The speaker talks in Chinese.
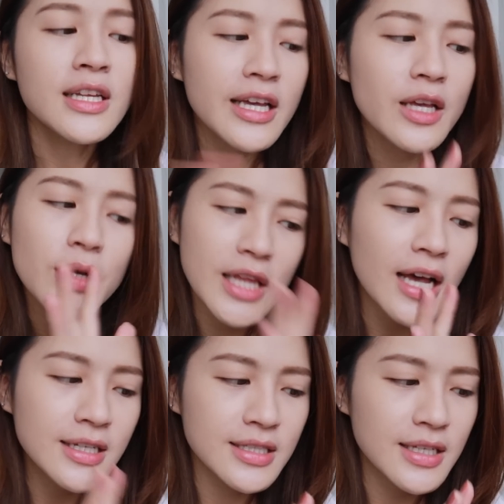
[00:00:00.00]
但因为
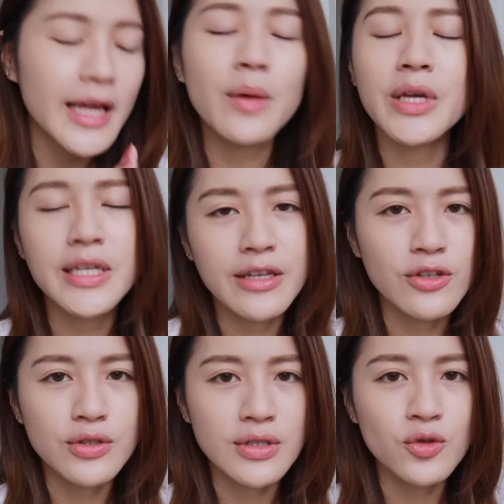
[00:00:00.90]
它是亮片眼影
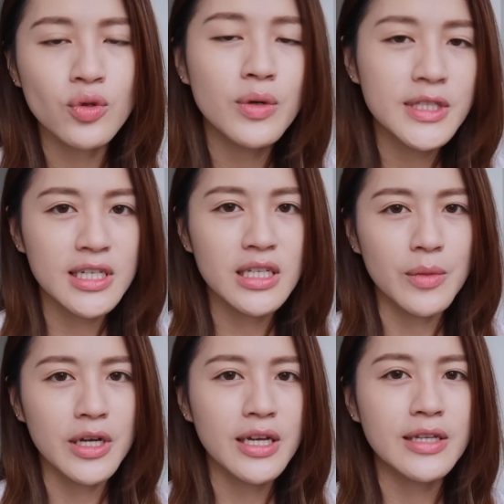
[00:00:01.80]
的质地，所以会建议你
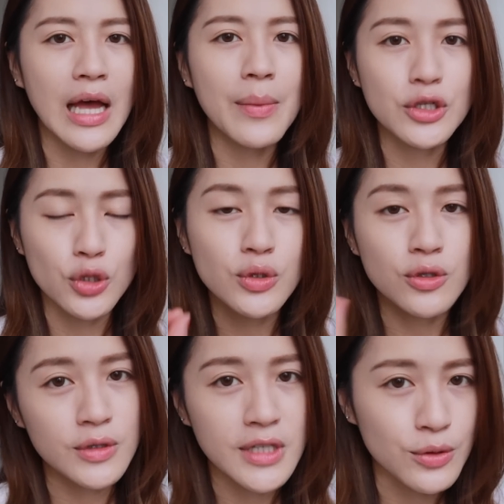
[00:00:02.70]
们可以搭配手指
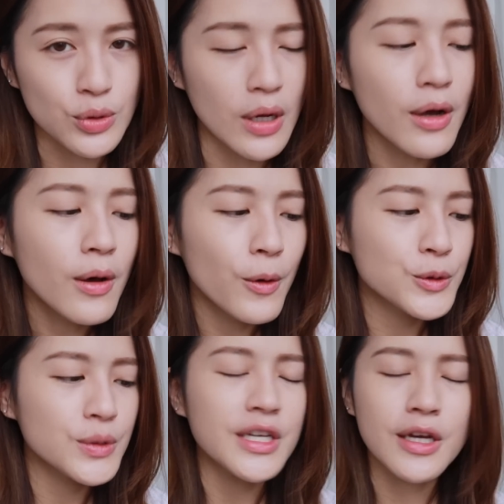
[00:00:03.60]
头上妆，或者
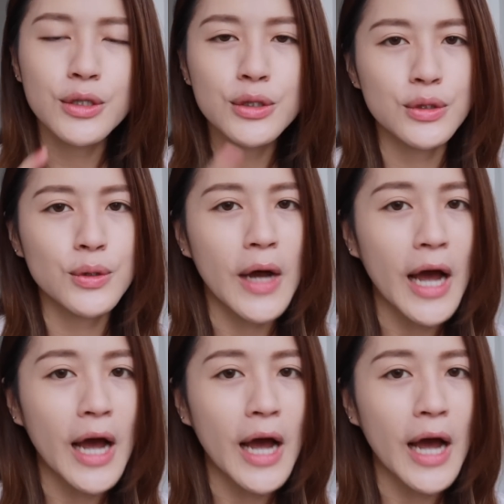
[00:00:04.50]
说你可以使用